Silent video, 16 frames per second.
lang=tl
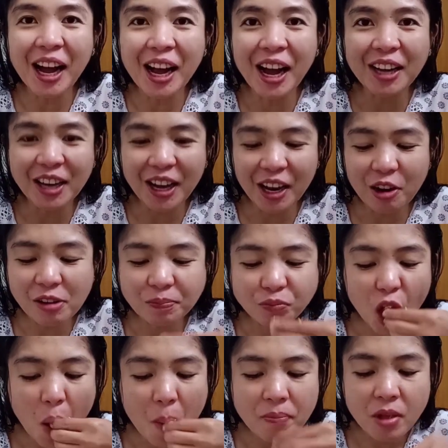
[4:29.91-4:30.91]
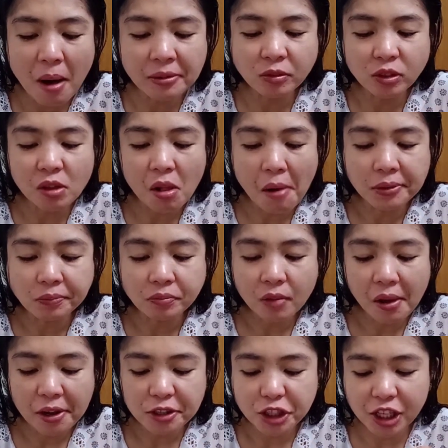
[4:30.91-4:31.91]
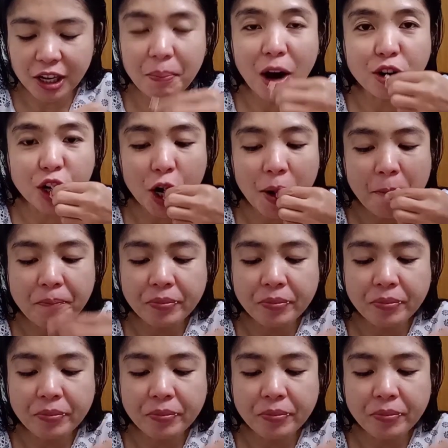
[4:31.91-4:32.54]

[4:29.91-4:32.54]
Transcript: ang hang ng ano? Chili powder.